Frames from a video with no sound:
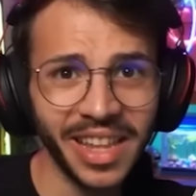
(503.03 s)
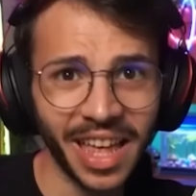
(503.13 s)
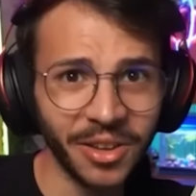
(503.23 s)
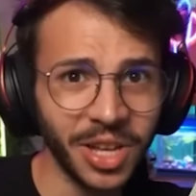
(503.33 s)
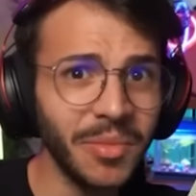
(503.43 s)

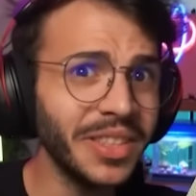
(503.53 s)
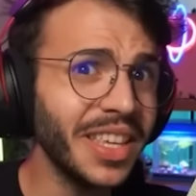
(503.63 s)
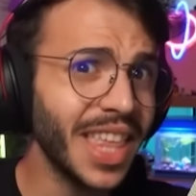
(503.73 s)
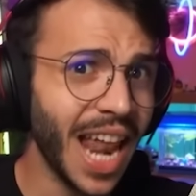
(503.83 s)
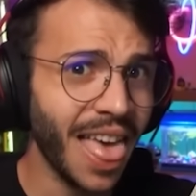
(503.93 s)
ايرون قلمتك
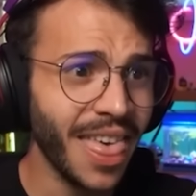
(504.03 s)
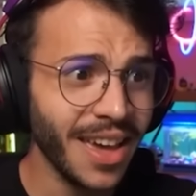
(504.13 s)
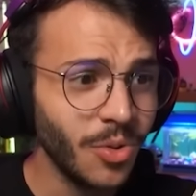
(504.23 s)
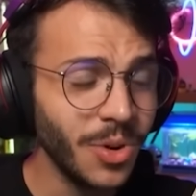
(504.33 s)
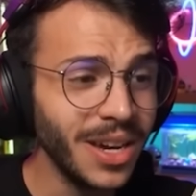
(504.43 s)
ثلاثه
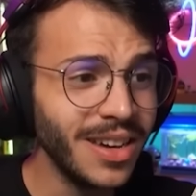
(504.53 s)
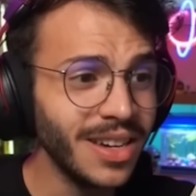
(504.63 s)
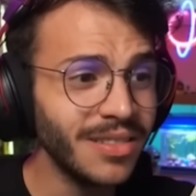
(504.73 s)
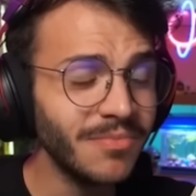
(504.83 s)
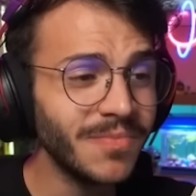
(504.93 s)
و
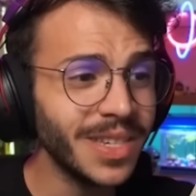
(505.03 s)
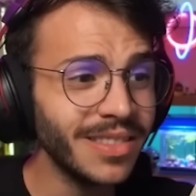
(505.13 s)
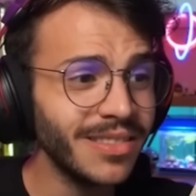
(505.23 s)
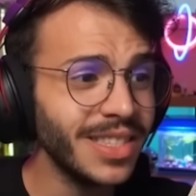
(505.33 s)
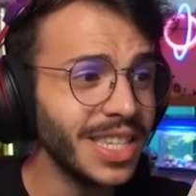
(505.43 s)

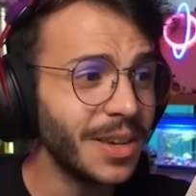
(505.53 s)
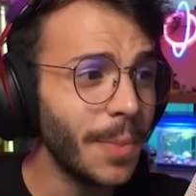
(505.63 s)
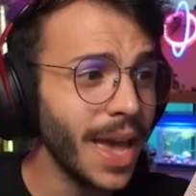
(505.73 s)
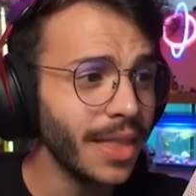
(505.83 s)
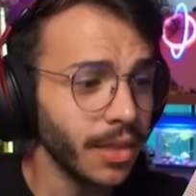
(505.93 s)
تجيك بيض